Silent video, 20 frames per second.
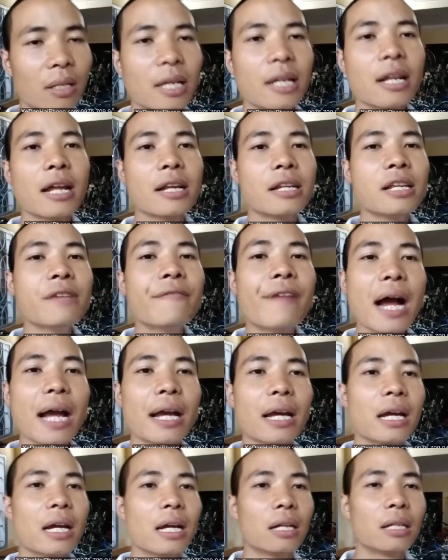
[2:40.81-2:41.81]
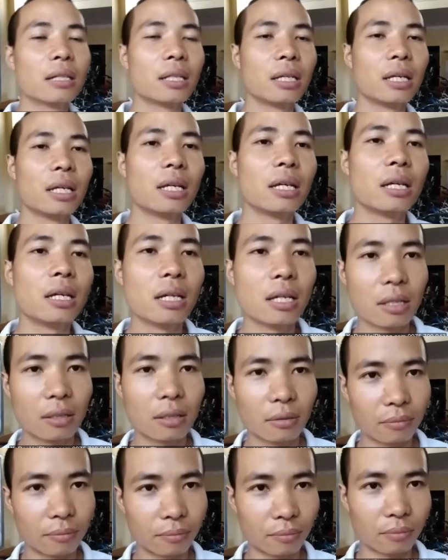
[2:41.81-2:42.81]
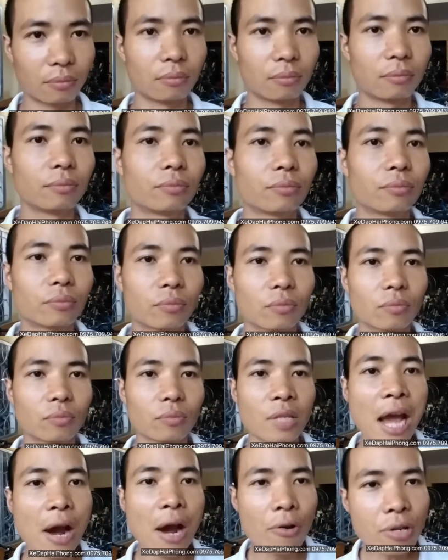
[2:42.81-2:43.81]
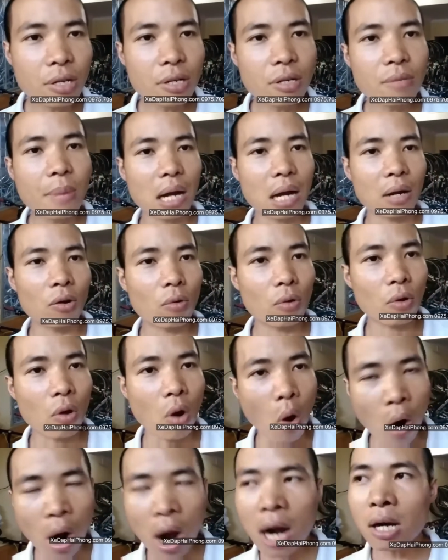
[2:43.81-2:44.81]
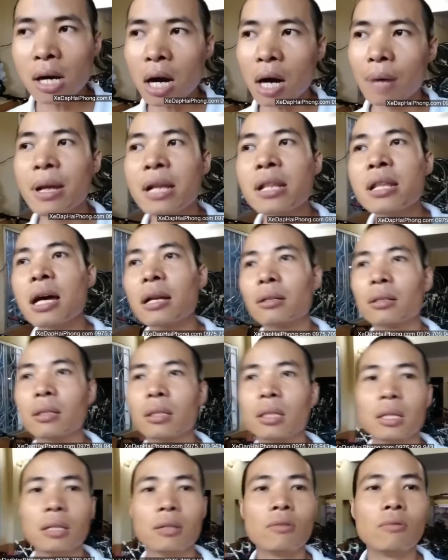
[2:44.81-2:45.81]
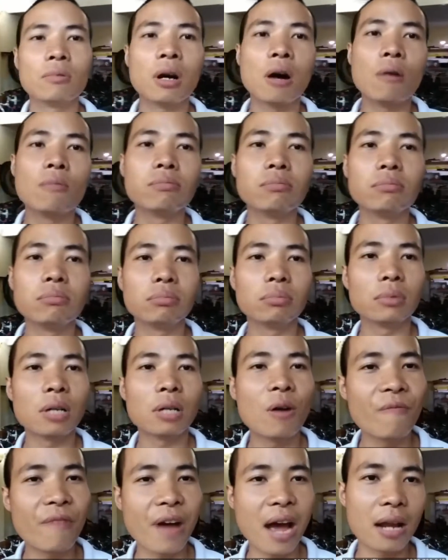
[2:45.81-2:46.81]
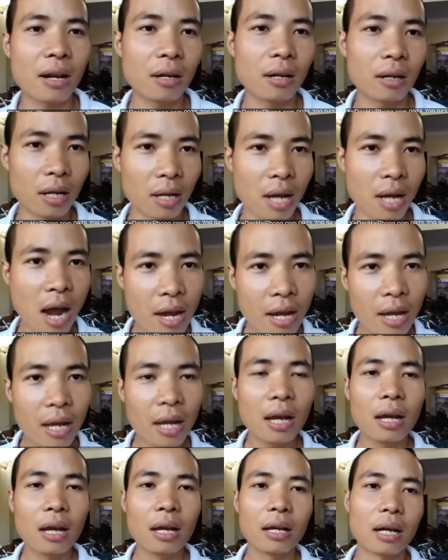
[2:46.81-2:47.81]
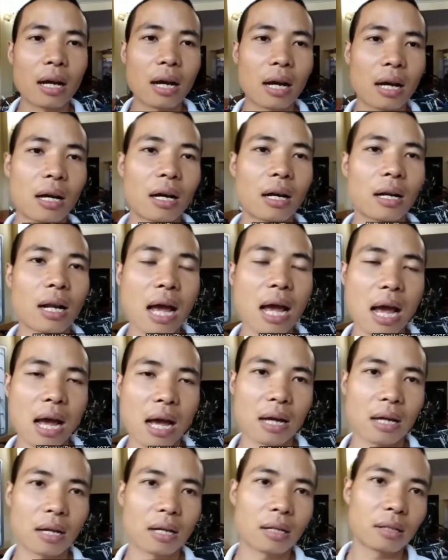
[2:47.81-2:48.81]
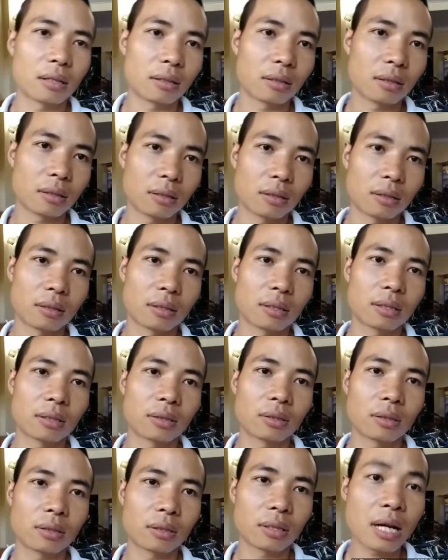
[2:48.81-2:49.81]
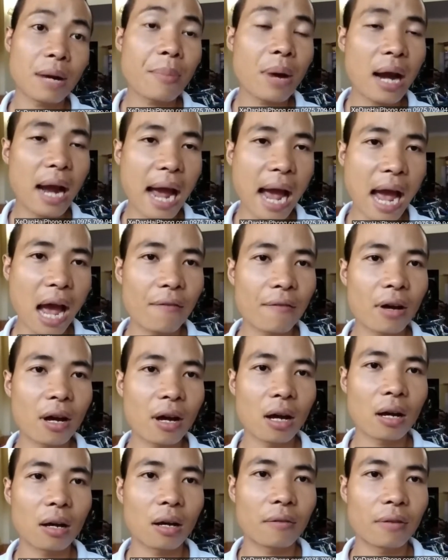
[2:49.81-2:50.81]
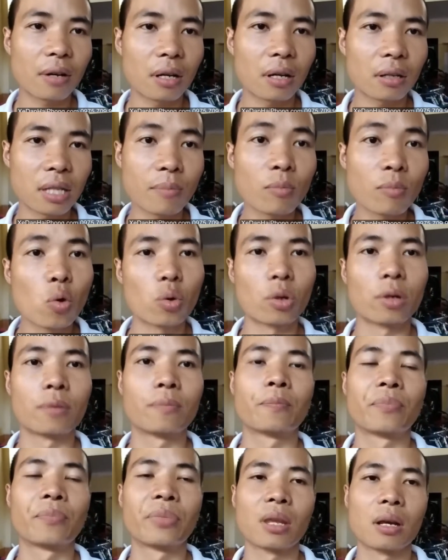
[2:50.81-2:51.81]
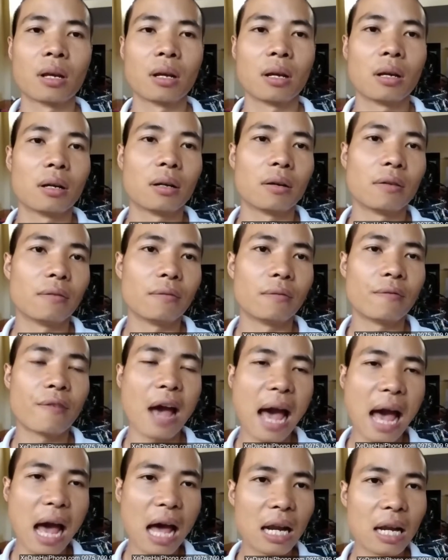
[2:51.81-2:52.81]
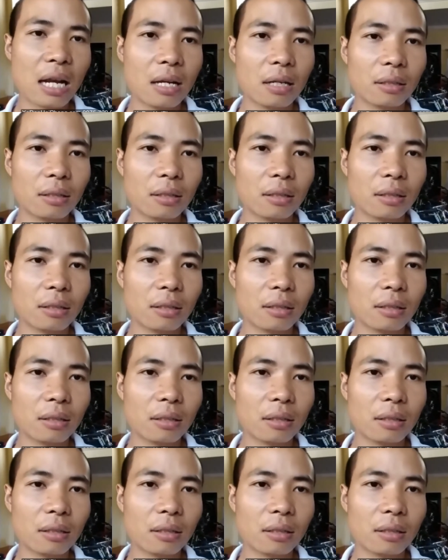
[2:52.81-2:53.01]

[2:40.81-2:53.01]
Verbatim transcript: thế là như vậy thì nếu như mà có ở bên Nhật thì cũng không không về được ở đây à, là Gabaga và và chấn Bùn và